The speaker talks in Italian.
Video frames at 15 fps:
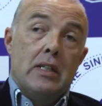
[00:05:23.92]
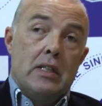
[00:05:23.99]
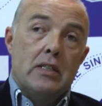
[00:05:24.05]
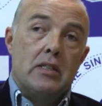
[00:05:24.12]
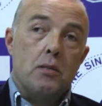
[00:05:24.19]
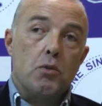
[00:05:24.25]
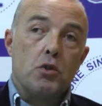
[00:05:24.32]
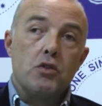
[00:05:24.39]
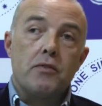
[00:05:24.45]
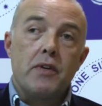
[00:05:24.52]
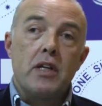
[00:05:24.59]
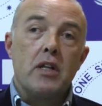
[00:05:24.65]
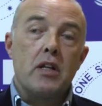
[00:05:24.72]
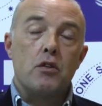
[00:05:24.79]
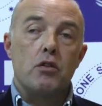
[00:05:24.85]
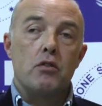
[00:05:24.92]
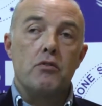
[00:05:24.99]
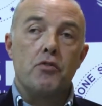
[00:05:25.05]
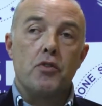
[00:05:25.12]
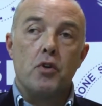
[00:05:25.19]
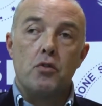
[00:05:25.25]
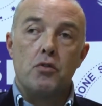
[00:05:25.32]
Se posso fare un altro
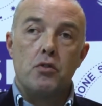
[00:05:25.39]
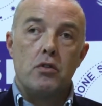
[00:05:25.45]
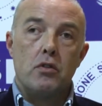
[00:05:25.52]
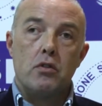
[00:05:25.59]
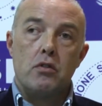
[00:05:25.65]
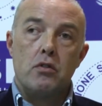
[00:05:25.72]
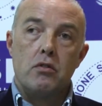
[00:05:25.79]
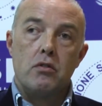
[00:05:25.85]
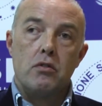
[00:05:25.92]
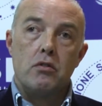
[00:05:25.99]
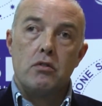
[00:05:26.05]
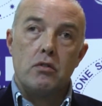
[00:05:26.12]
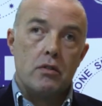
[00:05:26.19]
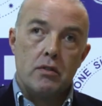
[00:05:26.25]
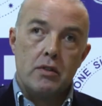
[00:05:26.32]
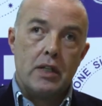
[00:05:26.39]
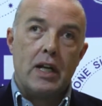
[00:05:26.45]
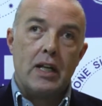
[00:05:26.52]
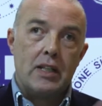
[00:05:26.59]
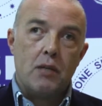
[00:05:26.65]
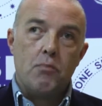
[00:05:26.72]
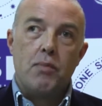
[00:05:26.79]
confronto,
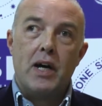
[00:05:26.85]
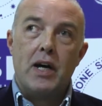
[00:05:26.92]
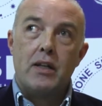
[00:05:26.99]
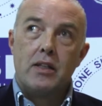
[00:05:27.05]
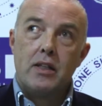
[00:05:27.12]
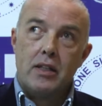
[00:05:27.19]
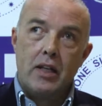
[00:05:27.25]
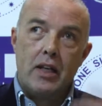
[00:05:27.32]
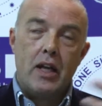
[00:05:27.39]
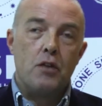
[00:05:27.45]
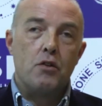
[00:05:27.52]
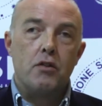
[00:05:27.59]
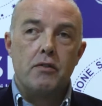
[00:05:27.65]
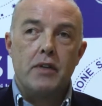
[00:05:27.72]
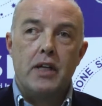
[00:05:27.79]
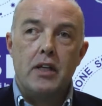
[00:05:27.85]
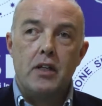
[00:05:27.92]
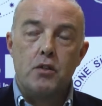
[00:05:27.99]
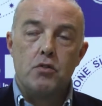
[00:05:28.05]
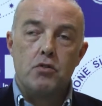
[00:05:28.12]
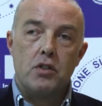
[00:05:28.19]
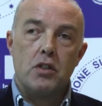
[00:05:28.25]
dall'altra parte, nell'Alto
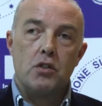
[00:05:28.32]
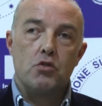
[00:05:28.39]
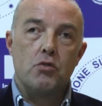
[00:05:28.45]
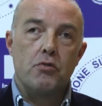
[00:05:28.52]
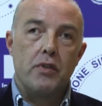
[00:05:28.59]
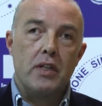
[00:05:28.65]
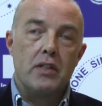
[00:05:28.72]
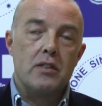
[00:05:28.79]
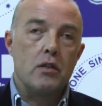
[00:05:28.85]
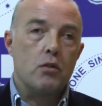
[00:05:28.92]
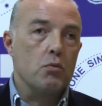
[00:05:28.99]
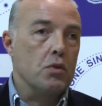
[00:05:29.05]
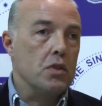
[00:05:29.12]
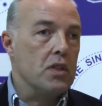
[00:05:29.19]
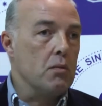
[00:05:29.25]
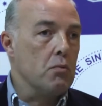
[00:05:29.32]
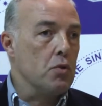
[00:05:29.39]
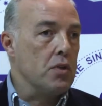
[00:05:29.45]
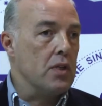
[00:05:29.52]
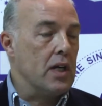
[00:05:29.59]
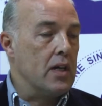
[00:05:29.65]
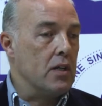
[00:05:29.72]
Veneto, c'è una sofferenza delle comunità
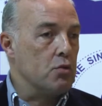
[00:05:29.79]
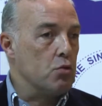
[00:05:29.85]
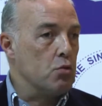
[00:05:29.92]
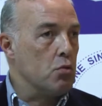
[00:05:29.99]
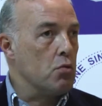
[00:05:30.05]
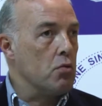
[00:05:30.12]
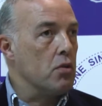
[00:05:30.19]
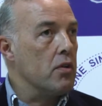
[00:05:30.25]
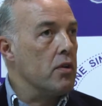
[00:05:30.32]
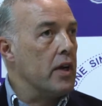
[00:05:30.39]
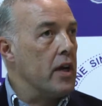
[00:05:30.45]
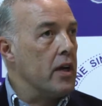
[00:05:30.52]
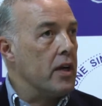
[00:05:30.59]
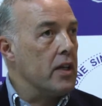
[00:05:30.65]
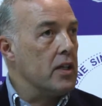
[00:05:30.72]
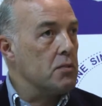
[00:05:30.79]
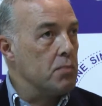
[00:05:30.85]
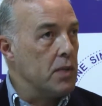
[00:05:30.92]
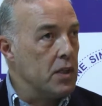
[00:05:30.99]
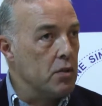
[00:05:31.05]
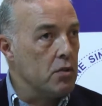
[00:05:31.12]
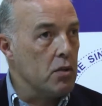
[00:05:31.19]
montane su tutto quello che è anche
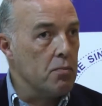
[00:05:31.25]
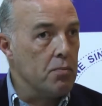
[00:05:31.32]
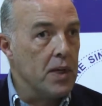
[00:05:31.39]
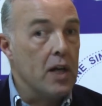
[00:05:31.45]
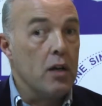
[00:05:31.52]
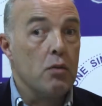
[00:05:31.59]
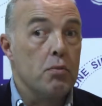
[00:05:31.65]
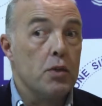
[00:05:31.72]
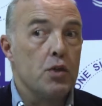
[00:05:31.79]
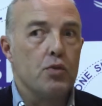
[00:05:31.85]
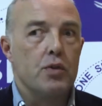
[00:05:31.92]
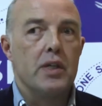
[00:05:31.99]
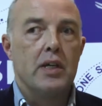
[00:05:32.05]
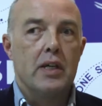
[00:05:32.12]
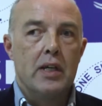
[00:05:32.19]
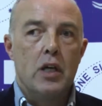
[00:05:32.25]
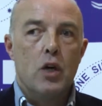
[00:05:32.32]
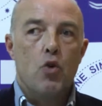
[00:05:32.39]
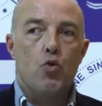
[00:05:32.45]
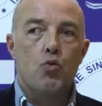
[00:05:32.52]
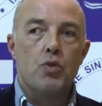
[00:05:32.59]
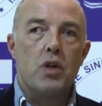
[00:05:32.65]
l'aspetto del piano, per cui
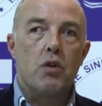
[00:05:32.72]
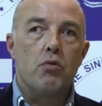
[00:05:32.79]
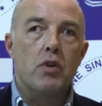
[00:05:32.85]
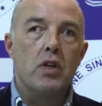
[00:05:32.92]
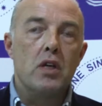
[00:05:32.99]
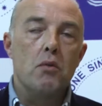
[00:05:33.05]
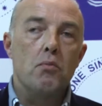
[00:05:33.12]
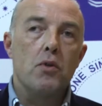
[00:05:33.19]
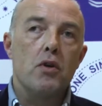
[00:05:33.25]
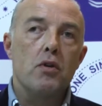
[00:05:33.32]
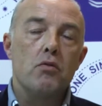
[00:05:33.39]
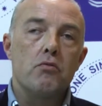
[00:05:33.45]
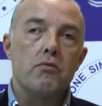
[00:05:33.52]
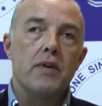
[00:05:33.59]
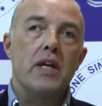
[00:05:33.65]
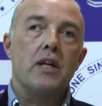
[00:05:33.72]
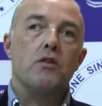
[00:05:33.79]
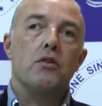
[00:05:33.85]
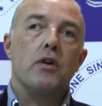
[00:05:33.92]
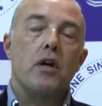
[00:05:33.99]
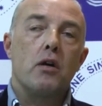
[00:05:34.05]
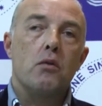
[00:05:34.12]
un equilibrio in un
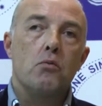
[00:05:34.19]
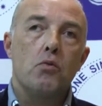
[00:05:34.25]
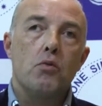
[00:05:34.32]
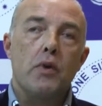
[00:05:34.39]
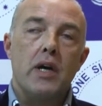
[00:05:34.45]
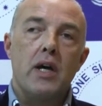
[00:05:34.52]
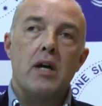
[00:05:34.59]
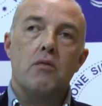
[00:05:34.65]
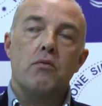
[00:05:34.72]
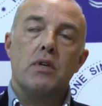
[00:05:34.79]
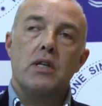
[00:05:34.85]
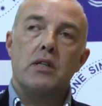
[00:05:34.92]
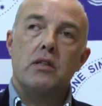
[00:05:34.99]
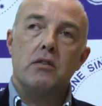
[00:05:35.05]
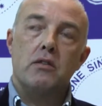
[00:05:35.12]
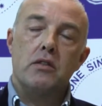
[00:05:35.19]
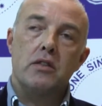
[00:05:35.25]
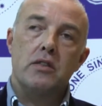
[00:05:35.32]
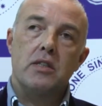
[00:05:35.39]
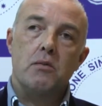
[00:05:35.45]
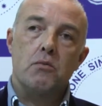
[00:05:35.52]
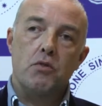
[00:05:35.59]
Veneto che comunque ha una,
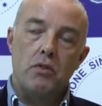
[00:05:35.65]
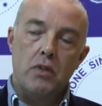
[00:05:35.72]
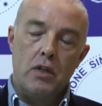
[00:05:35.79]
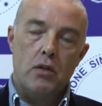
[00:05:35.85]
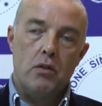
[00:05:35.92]
diciamo,